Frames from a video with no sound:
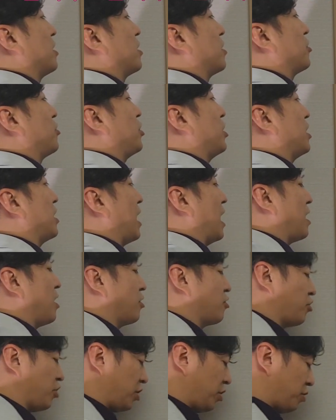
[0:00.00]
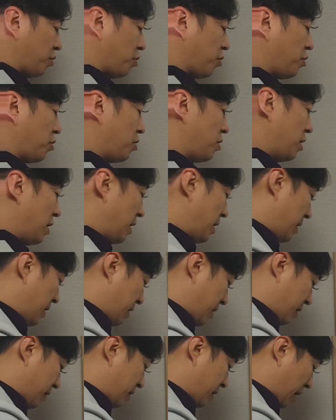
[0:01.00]
그래서 쉬를 날려주시고.
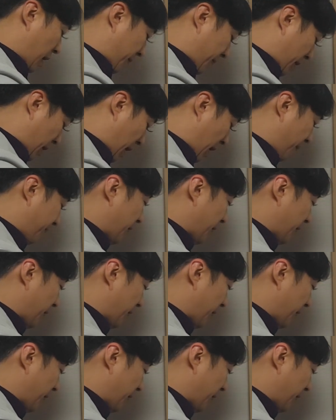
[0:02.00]
그 다음에 세